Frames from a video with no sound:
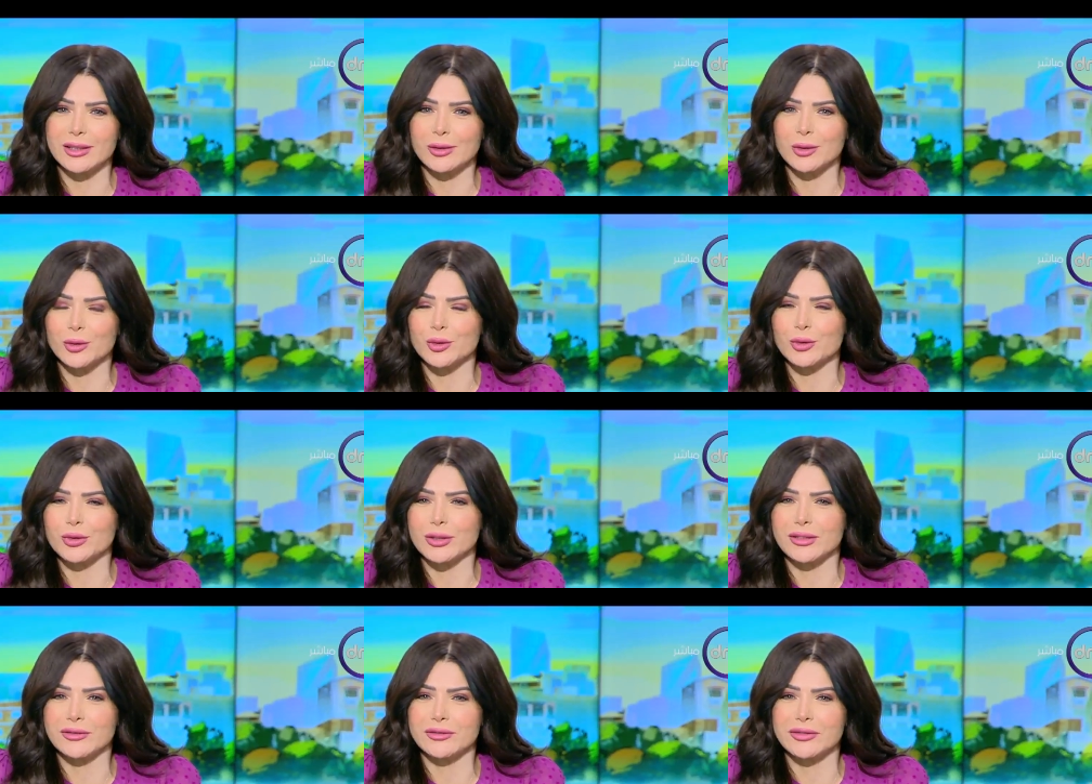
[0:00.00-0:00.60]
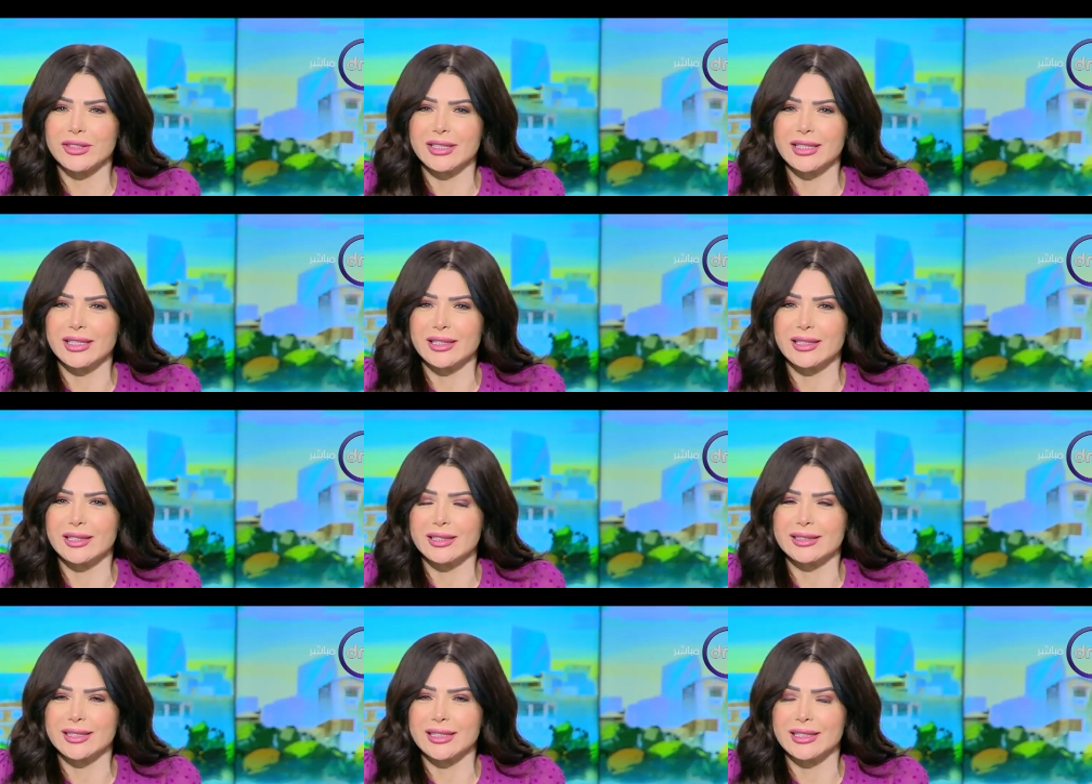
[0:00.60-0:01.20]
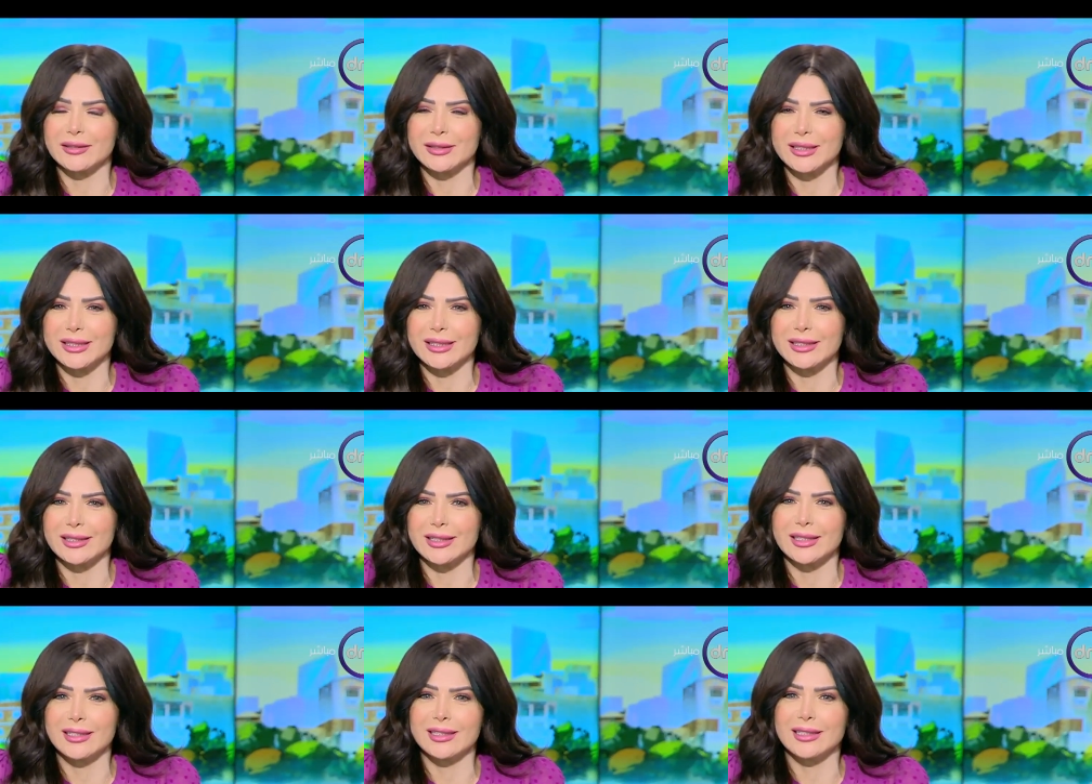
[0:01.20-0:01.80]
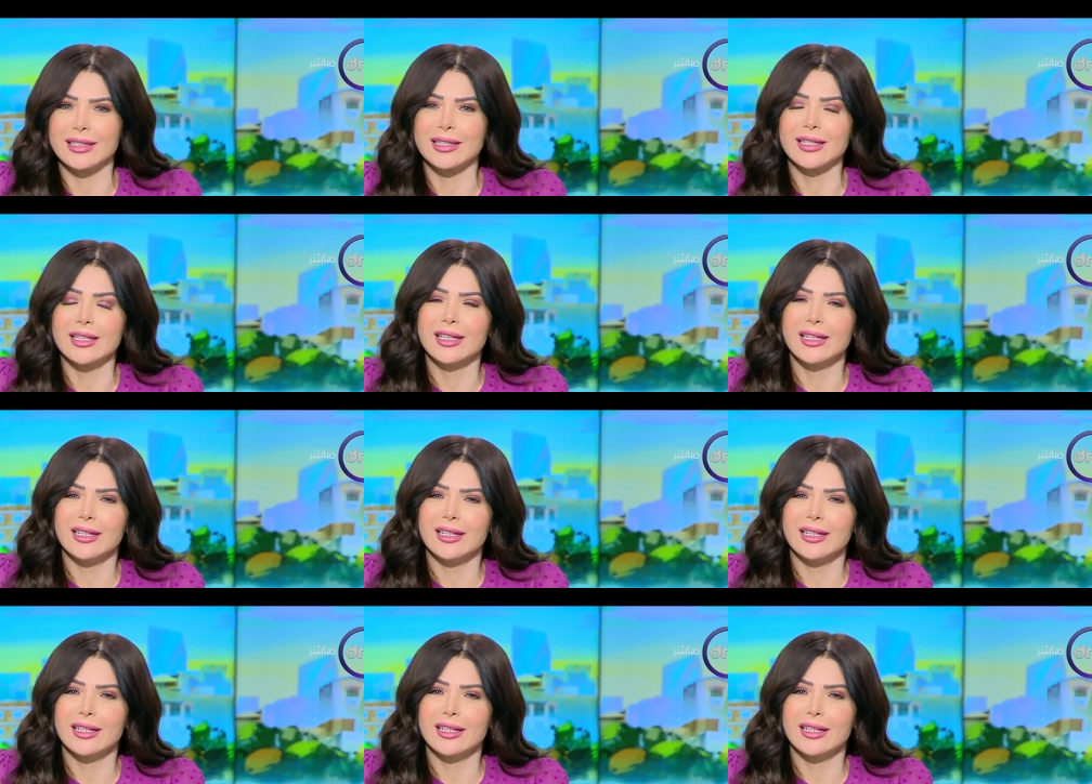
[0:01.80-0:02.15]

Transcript: خصوصا في السنوات اللي هي